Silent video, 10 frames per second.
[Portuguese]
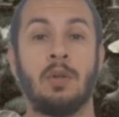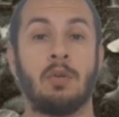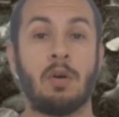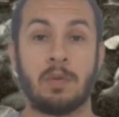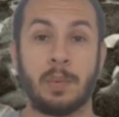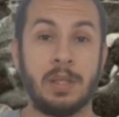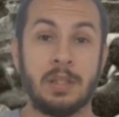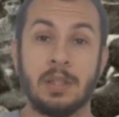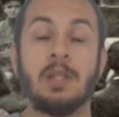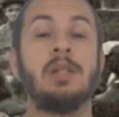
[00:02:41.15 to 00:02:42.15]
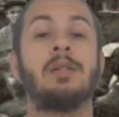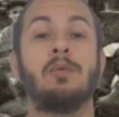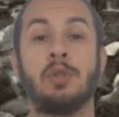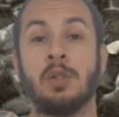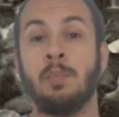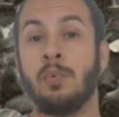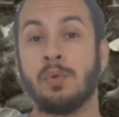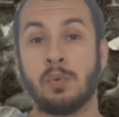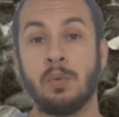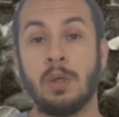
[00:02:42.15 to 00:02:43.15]
Novamente, são os que
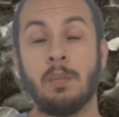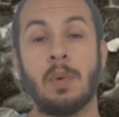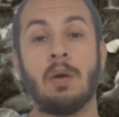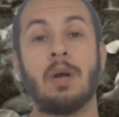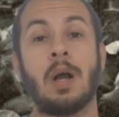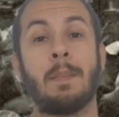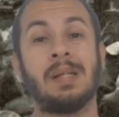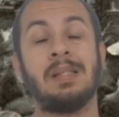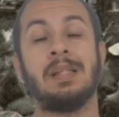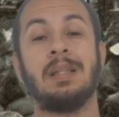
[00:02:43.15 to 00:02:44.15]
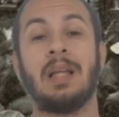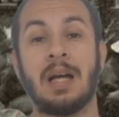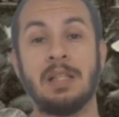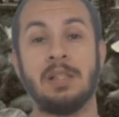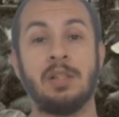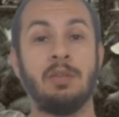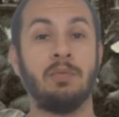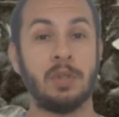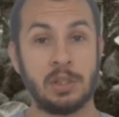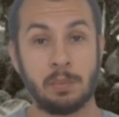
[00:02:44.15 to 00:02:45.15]
possuem maior capacidade de
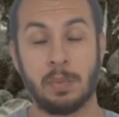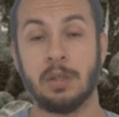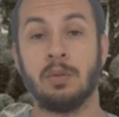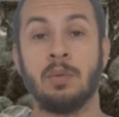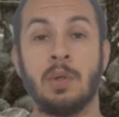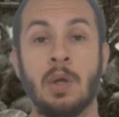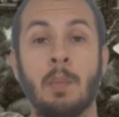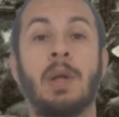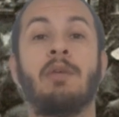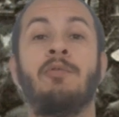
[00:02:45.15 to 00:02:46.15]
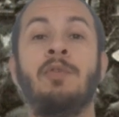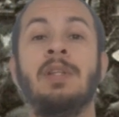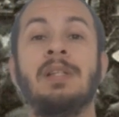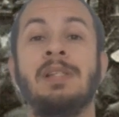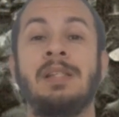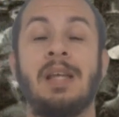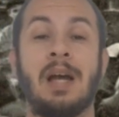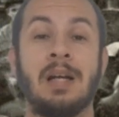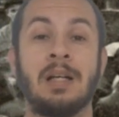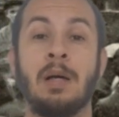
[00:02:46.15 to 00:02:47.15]
investimento para
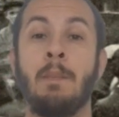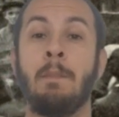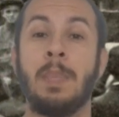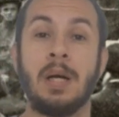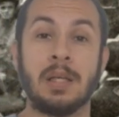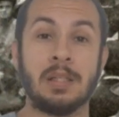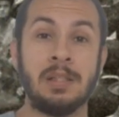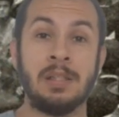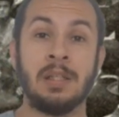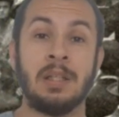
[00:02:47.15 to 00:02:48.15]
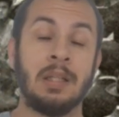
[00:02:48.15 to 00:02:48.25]
financiar campanhas